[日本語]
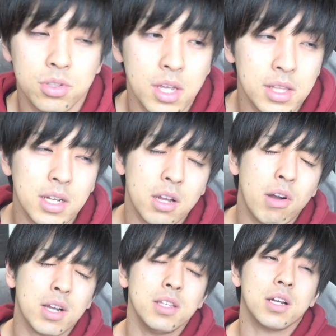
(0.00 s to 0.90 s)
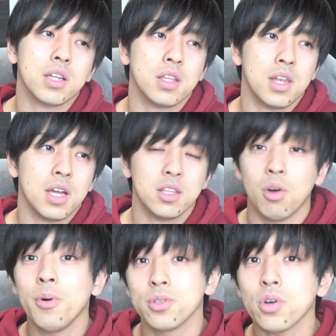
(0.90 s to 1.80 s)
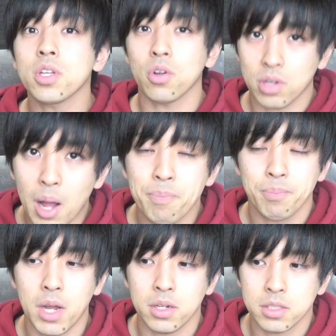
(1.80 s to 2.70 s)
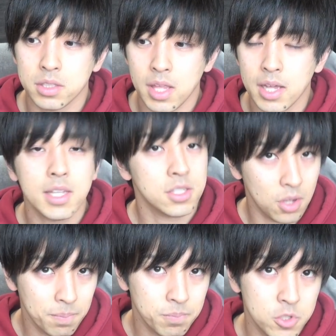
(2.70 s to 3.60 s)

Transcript: でなんかわかんなかったなって思う時とか、まあ、定期テスト、